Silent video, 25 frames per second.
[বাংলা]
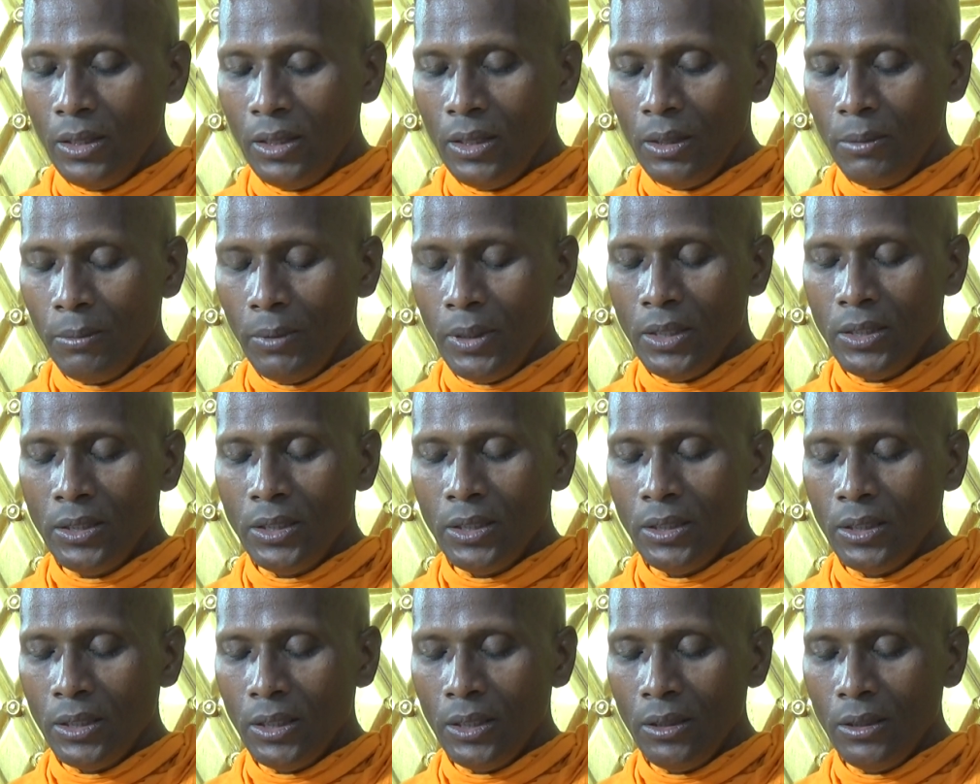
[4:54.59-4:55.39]
এবার
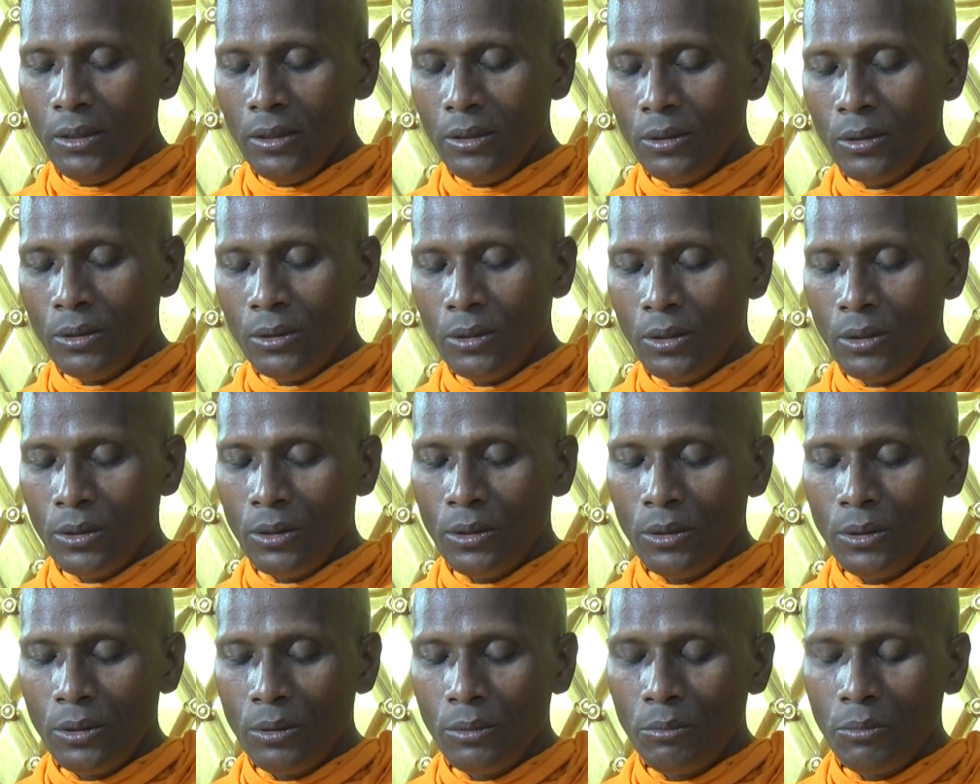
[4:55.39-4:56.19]
যেটা
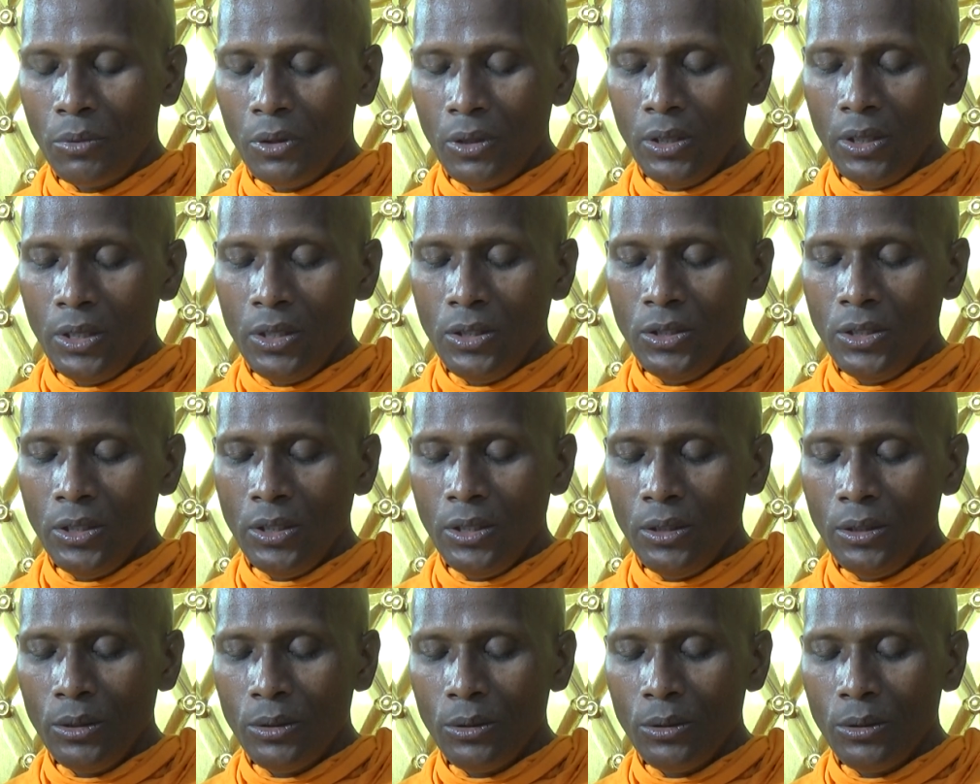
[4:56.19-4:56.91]
বললেন যে